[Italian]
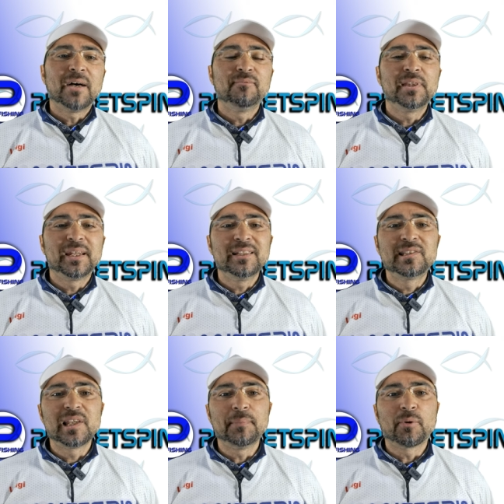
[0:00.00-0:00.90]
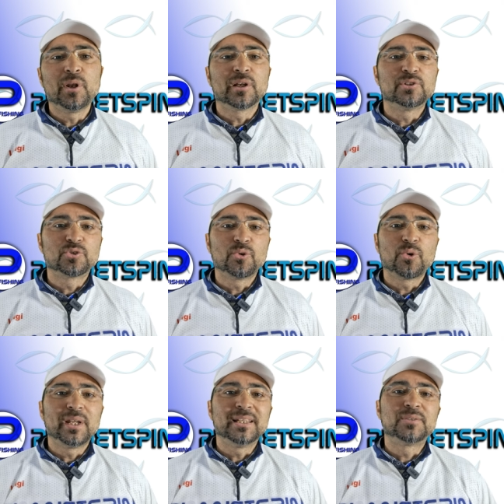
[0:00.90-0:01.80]
a vedere insieme quelle che
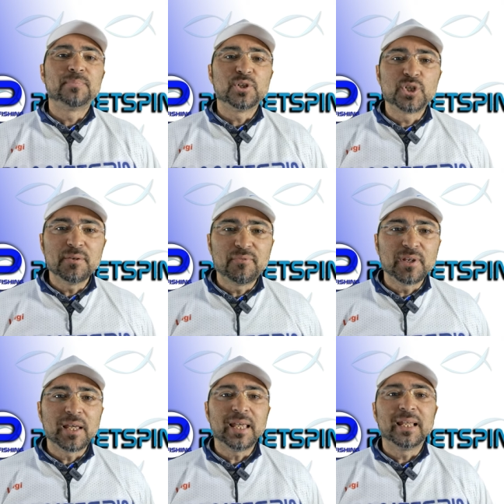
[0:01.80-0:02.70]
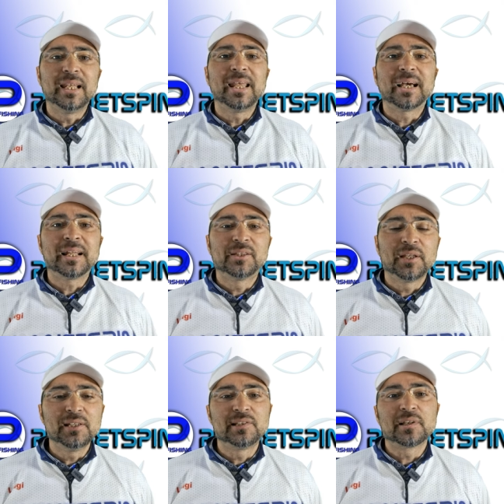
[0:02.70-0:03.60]
sono le specifiche e le
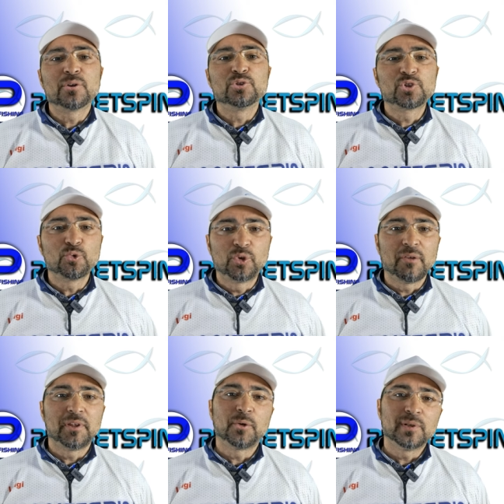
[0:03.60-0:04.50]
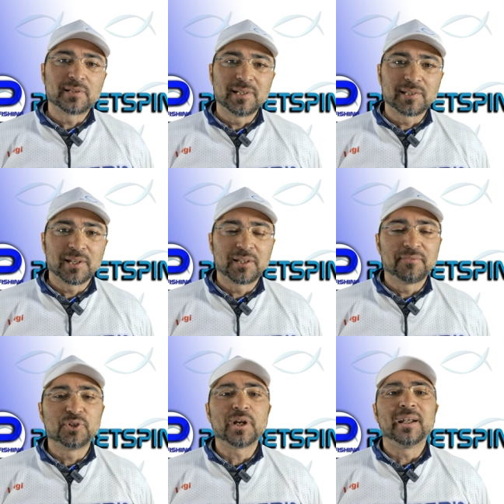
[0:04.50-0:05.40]
caratteristiche costruttive di questa esca
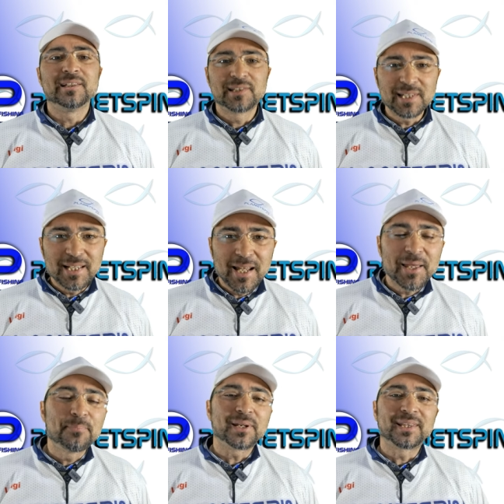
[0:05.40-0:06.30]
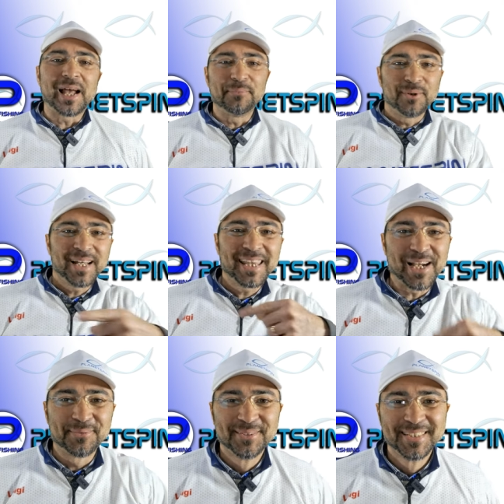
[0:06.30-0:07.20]
artificiale sigla e partiamo
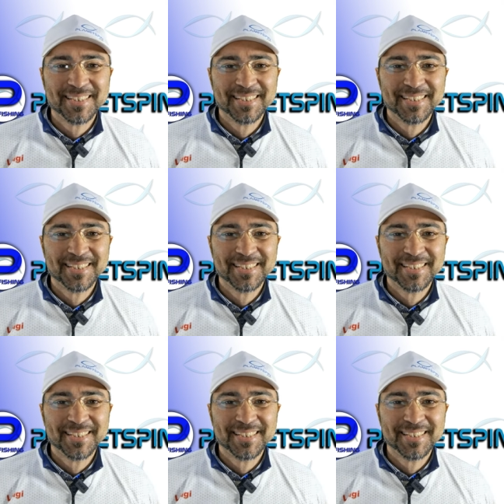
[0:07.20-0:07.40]
andiamo